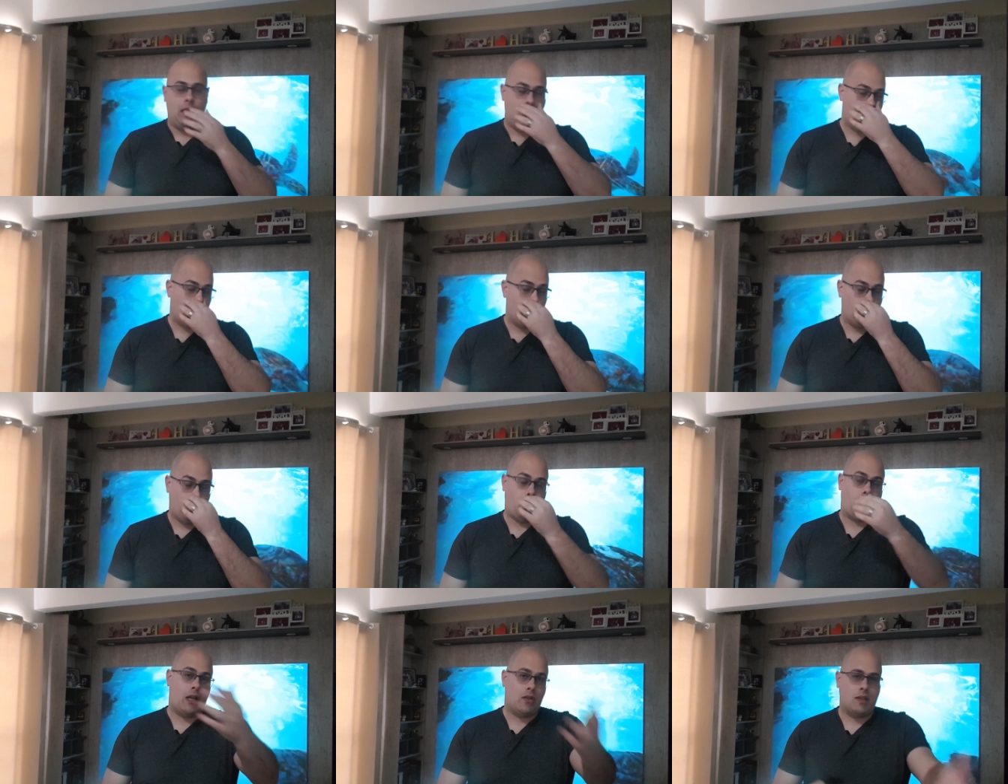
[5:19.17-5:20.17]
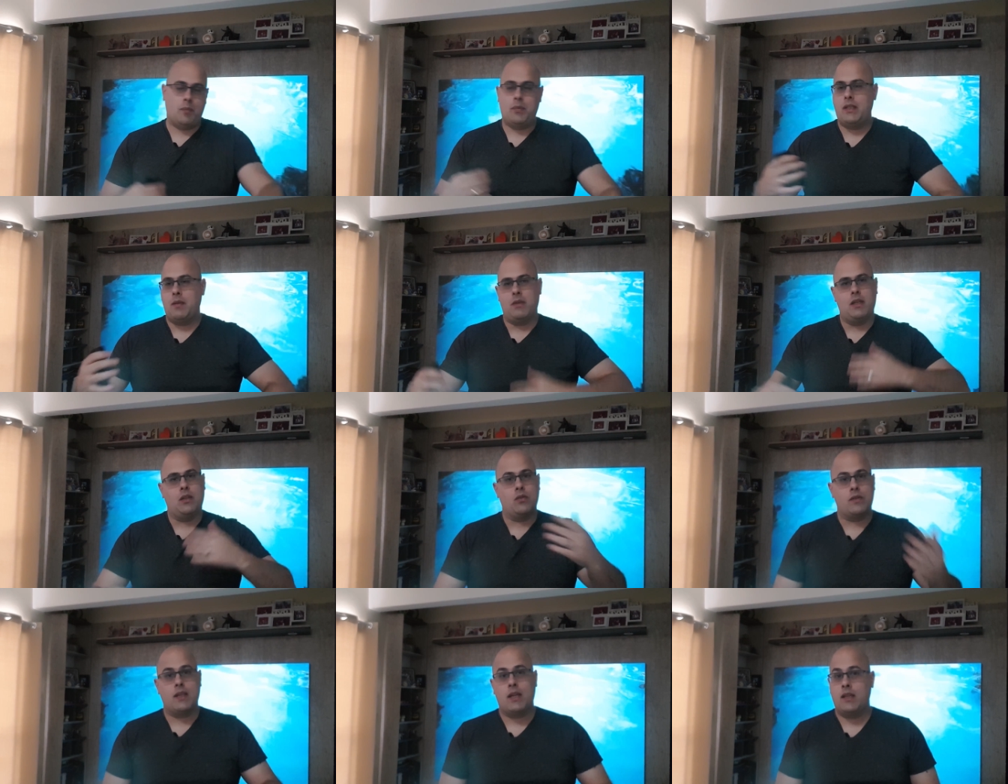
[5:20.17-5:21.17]
acho que por causa da pandemia, não
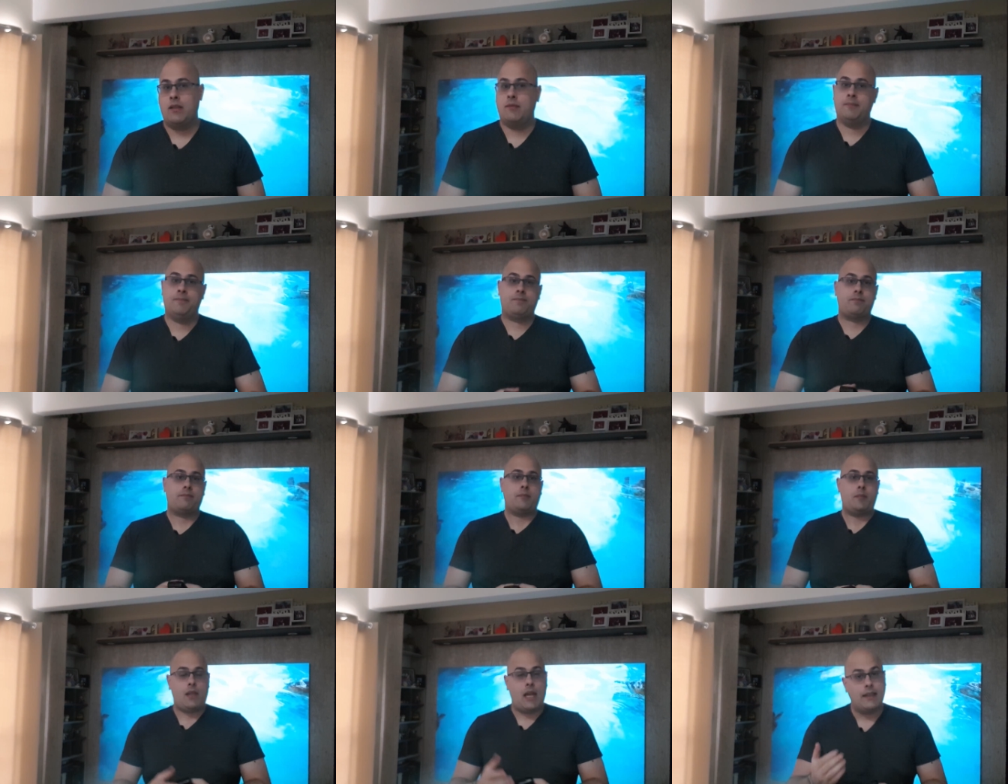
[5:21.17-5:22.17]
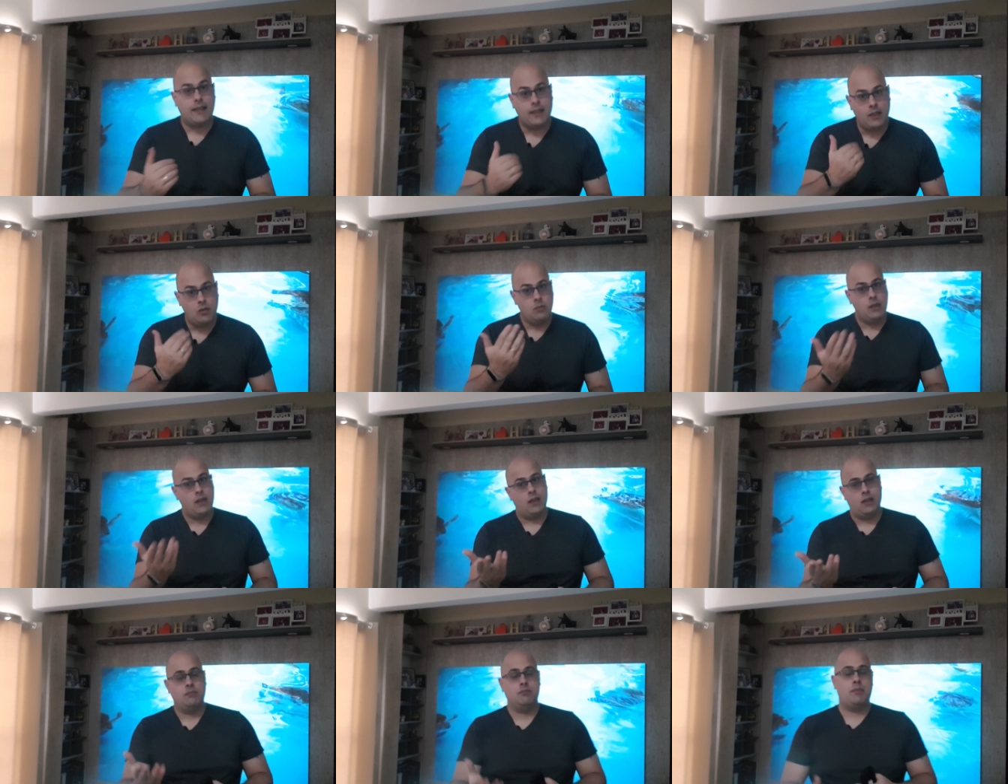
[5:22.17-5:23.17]
sei, até dei
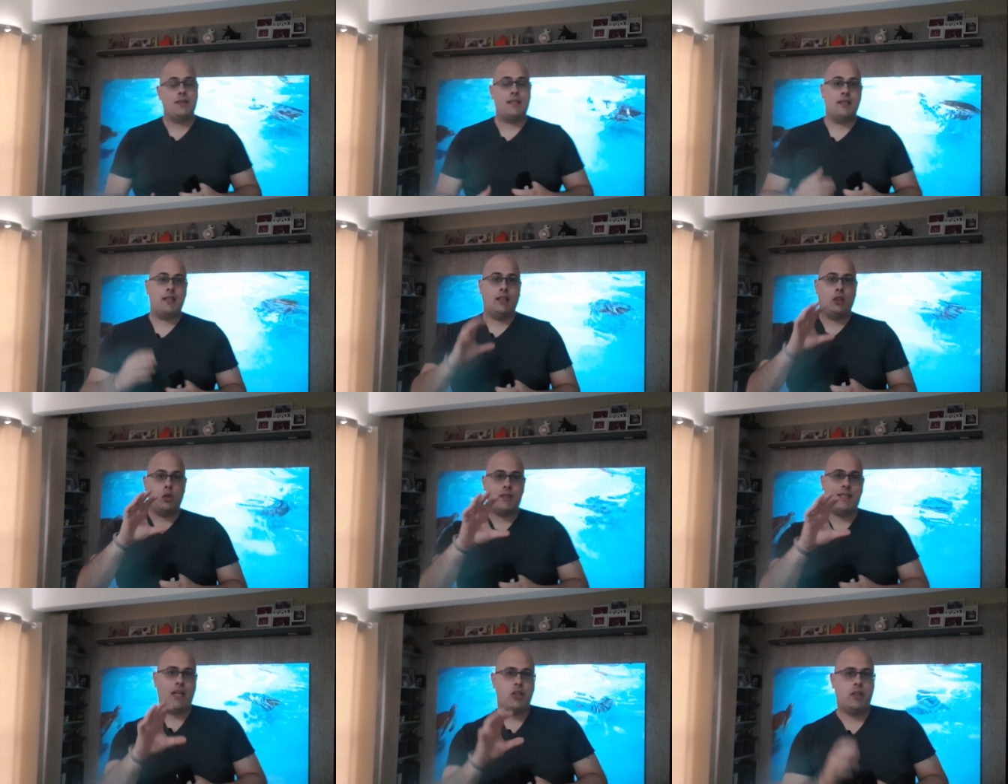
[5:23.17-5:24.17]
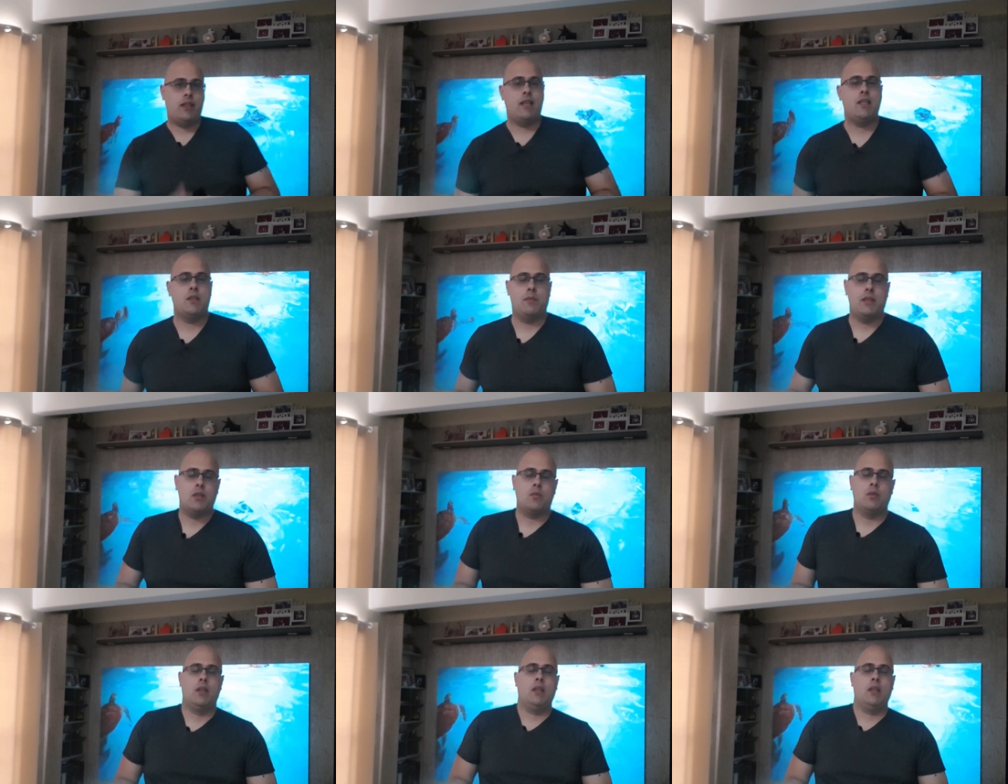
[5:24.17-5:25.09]
uma pesquisada no site deles mesmo